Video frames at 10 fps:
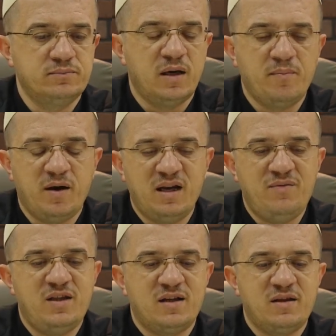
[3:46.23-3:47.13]
ben
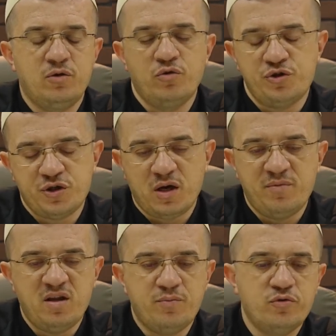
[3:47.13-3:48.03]
manevi dertlerle
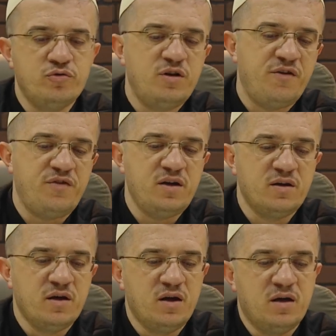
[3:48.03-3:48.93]
uğraşırken bir de bu nefi
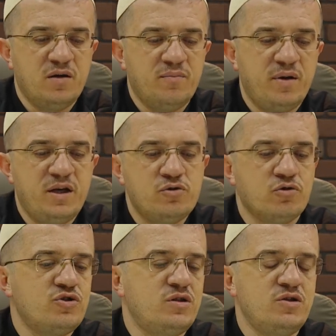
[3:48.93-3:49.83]
beni
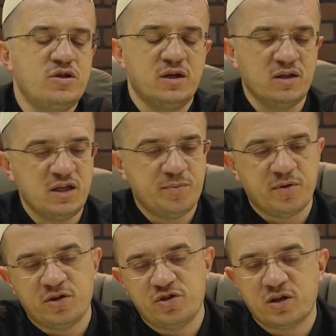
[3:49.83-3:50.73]
çok ciddi şekilde
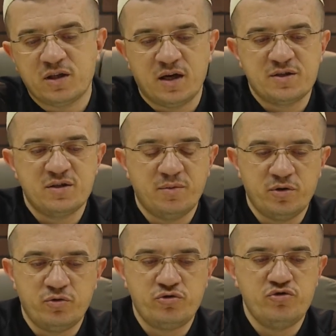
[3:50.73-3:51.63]
yıpratacak tarzında
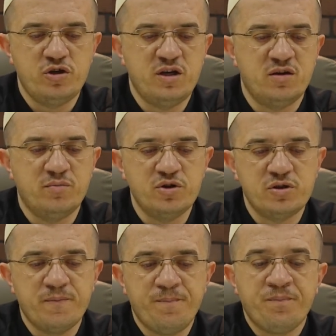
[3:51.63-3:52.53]
bir düşünceye
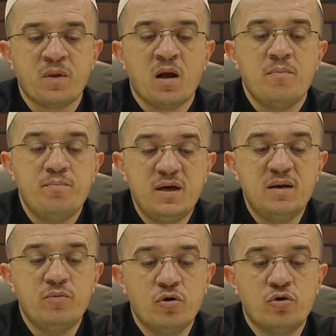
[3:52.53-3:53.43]
girmiş.
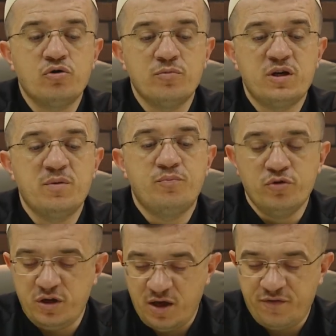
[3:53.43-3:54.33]
Bilmiyordum ki
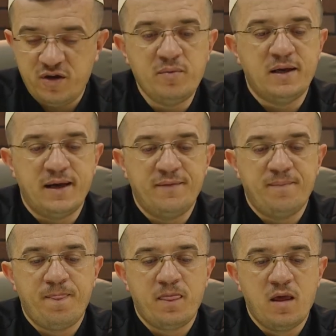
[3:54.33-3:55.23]
bu nefim ile
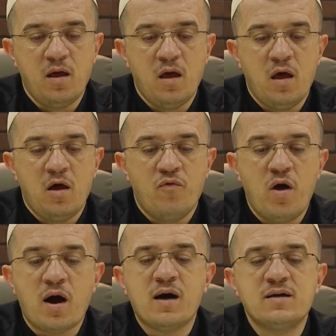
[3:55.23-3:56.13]

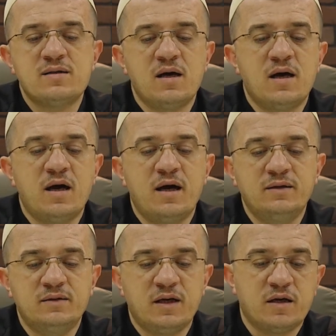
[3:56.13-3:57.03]
ve asa
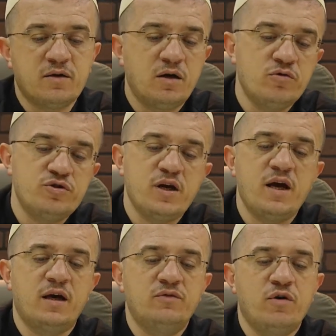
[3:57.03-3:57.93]
en tekrahu
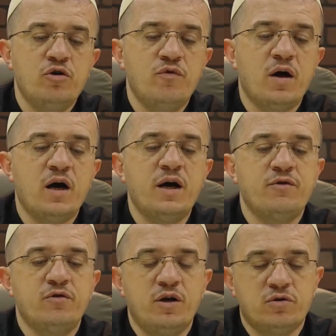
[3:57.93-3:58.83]
şey'en ve huve
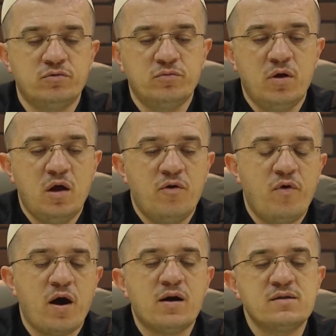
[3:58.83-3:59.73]
hayrun lekum
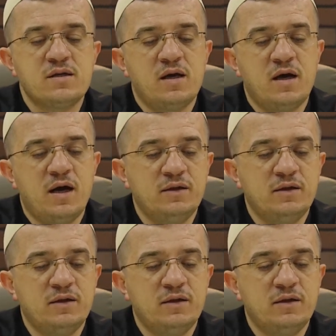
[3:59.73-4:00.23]
ve asa